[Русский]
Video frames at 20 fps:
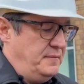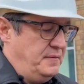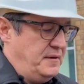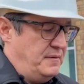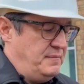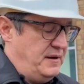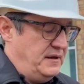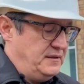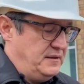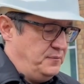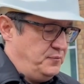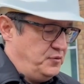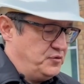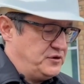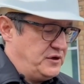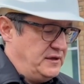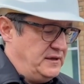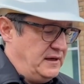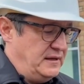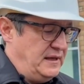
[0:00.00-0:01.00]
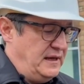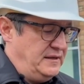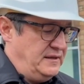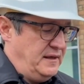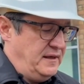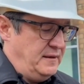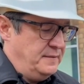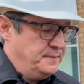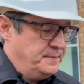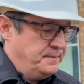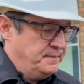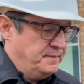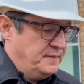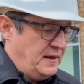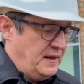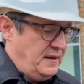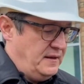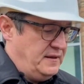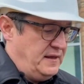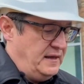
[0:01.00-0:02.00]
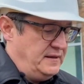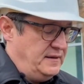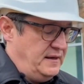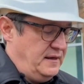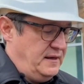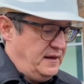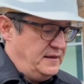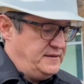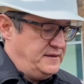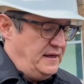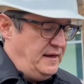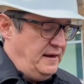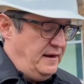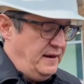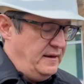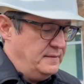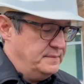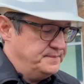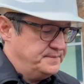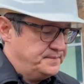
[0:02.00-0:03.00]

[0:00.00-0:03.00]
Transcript: команды пусконаладки данной котельной